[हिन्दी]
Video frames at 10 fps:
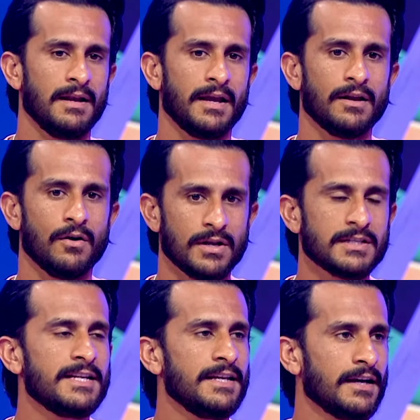लेकिन
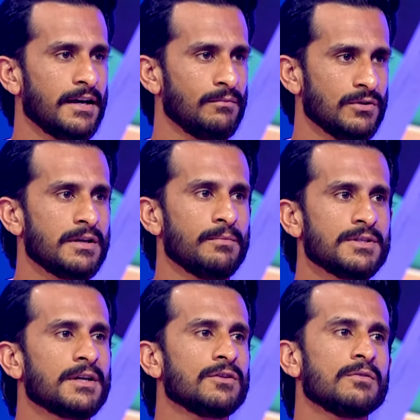ऑनेस्टली अगर मुझसे
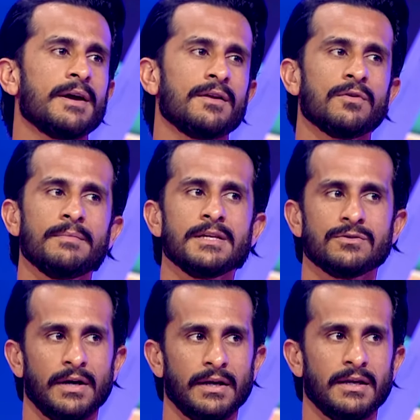पूछेंगे तो मैंने वो भी
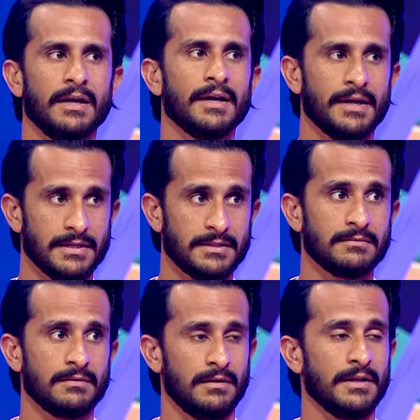इंजॉय किया यस